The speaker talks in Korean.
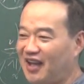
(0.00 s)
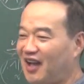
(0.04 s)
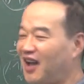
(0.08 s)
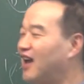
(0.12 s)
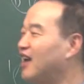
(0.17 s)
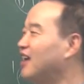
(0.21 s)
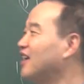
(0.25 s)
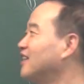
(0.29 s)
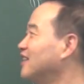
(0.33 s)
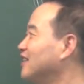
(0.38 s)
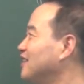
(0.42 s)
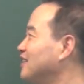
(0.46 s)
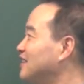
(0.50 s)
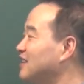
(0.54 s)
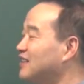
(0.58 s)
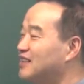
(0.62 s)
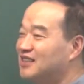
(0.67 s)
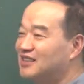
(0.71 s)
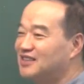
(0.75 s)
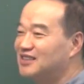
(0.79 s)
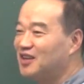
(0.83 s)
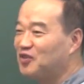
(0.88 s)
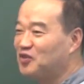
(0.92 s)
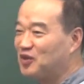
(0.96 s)
아, 그건
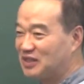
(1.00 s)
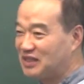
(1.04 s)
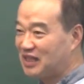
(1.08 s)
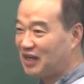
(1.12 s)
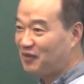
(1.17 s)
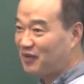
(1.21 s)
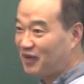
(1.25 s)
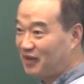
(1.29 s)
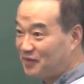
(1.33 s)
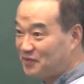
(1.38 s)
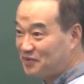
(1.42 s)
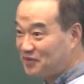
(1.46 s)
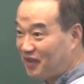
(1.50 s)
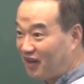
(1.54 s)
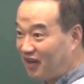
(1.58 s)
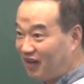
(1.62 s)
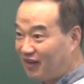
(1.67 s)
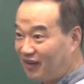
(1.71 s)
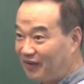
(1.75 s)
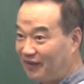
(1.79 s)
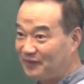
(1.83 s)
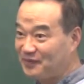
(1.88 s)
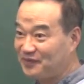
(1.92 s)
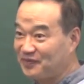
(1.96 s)
능력과
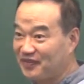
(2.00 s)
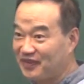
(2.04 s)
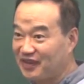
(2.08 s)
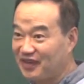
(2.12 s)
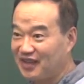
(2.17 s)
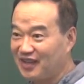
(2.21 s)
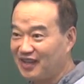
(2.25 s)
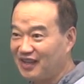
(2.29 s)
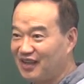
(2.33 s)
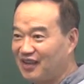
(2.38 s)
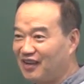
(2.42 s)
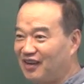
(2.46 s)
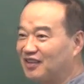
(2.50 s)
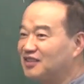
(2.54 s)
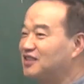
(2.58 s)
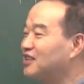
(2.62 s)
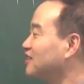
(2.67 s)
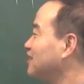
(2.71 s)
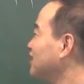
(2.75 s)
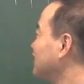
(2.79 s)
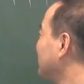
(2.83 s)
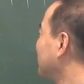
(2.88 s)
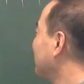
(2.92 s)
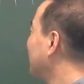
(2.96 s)
상관없어.
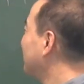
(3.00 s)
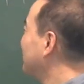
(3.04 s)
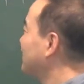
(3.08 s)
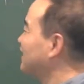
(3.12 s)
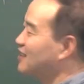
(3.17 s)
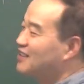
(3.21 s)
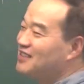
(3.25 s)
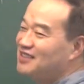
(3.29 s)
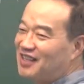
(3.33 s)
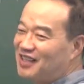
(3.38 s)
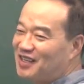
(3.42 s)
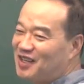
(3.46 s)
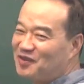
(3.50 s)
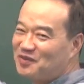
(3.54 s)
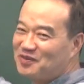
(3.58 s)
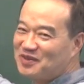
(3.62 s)
어쨌든 능력이